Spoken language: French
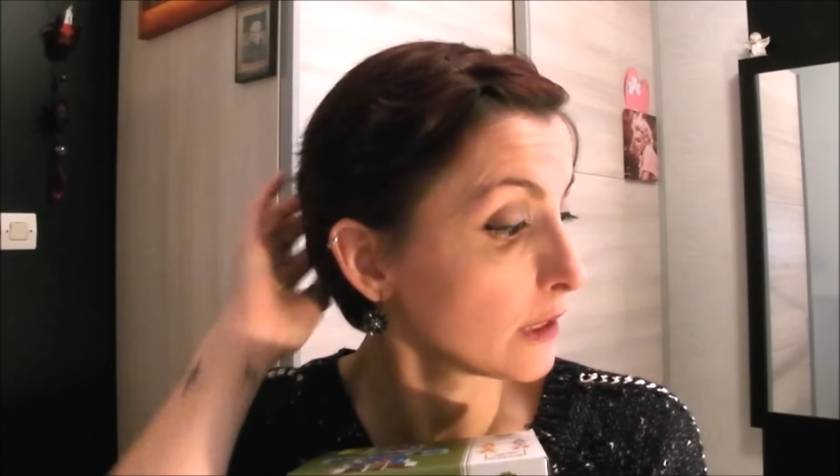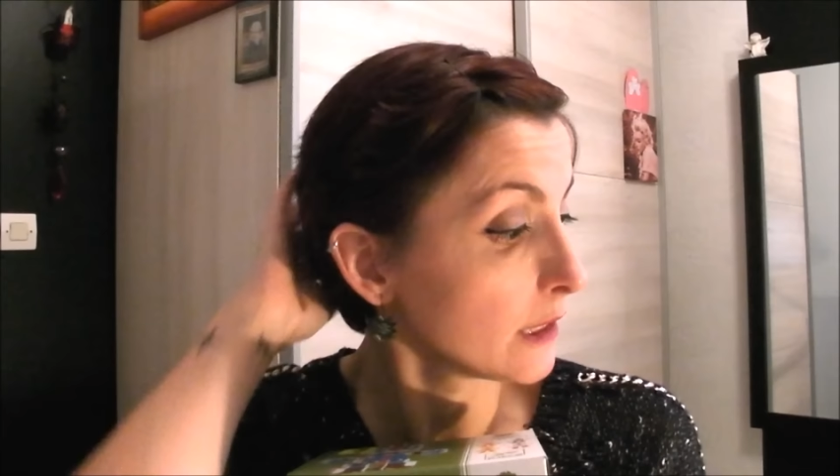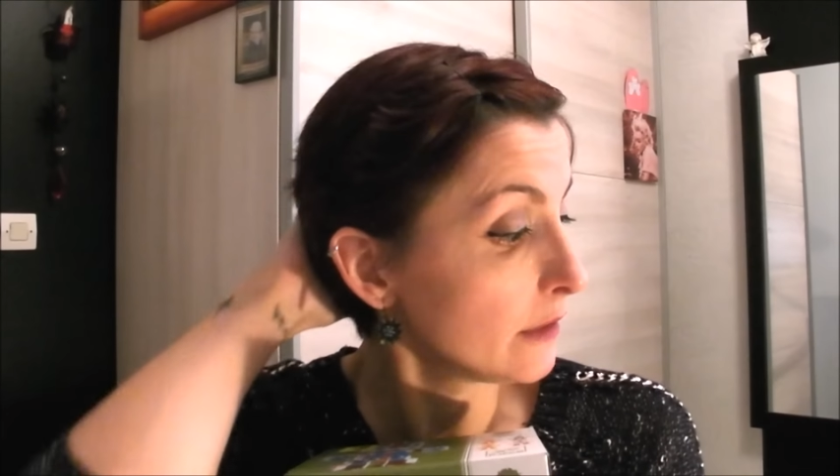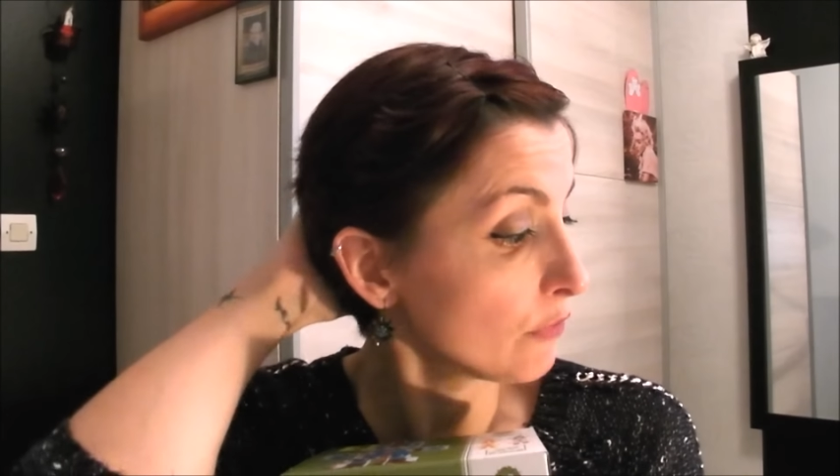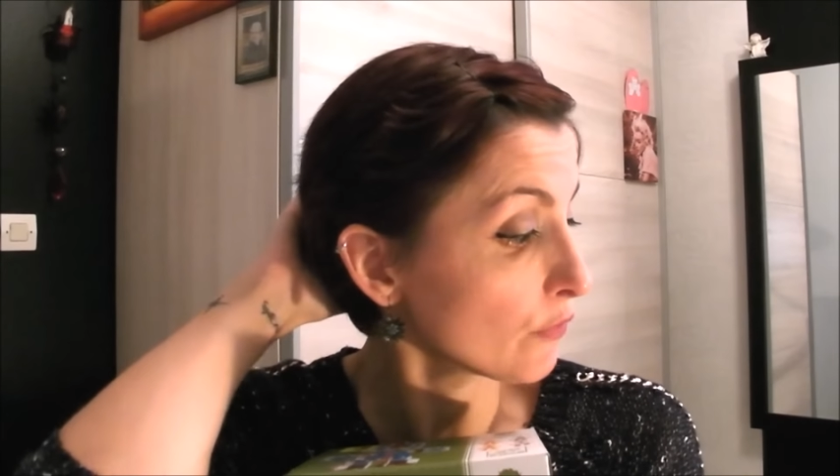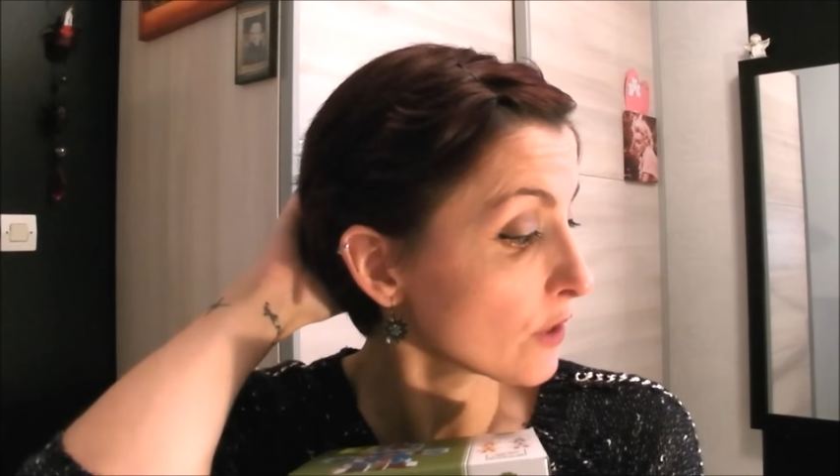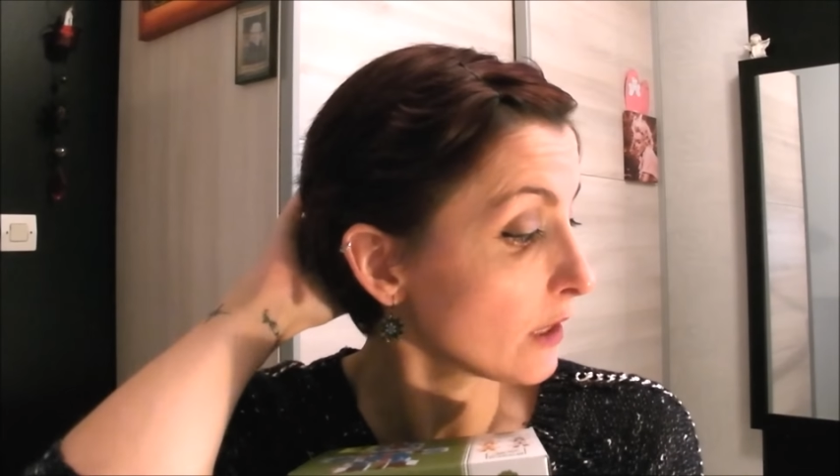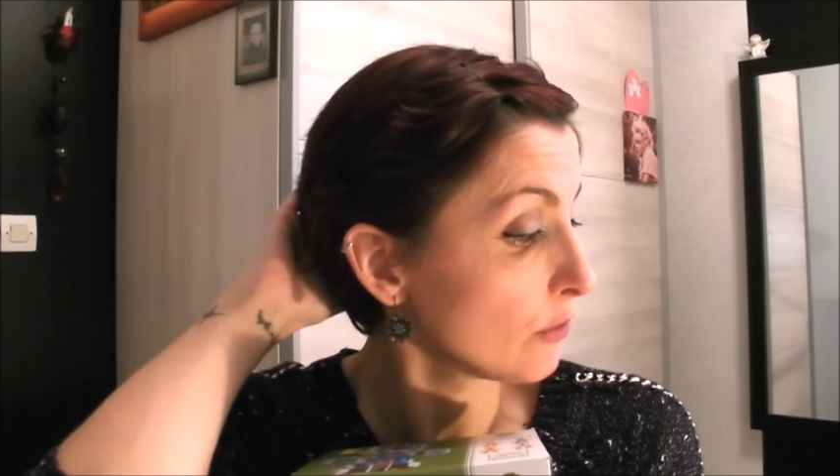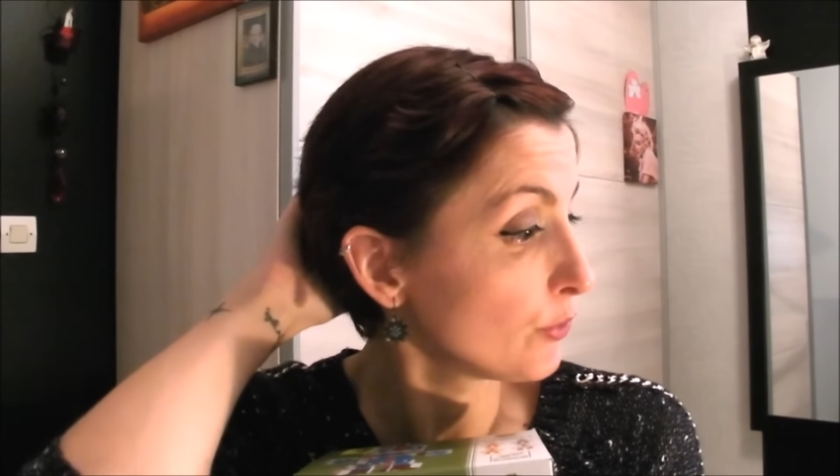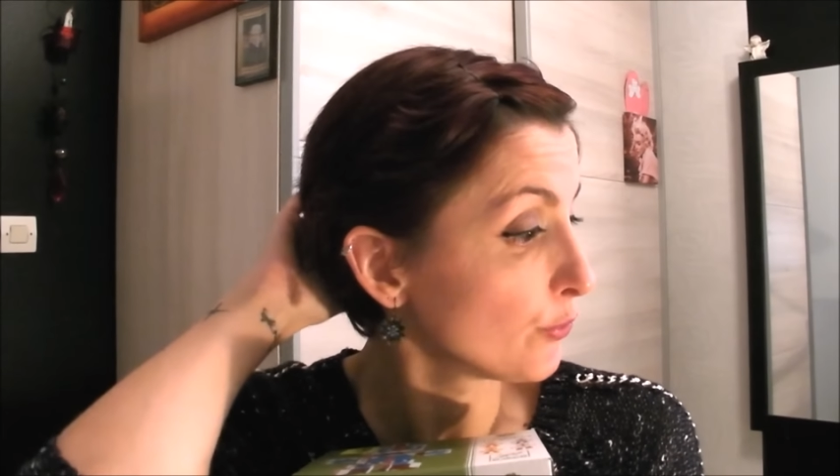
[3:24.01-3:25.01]
Les livres, vous
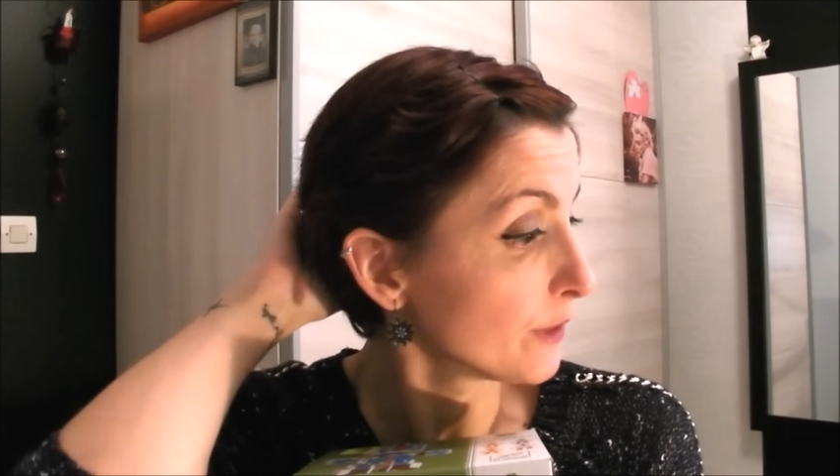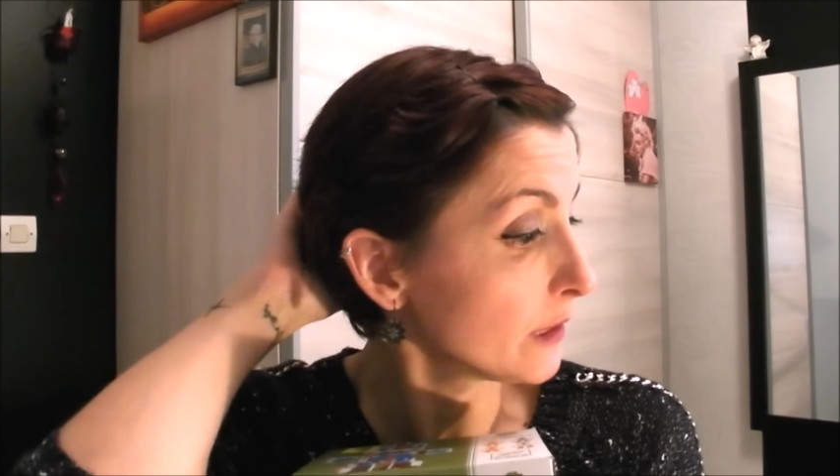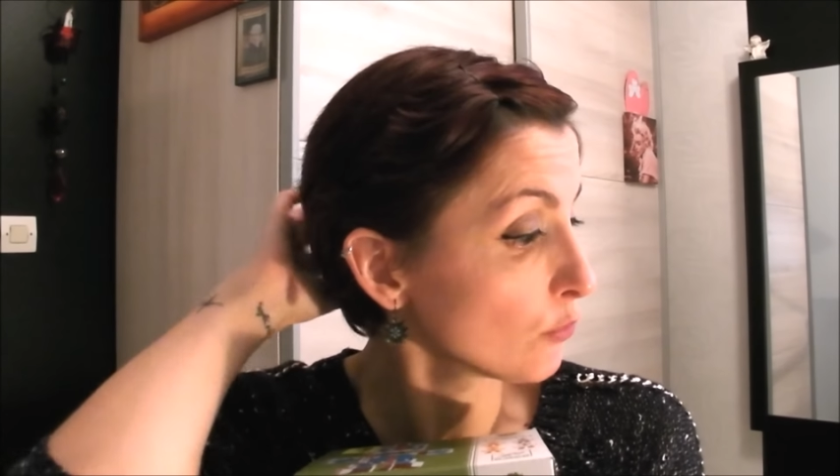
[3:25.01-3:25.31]
allez lui donner,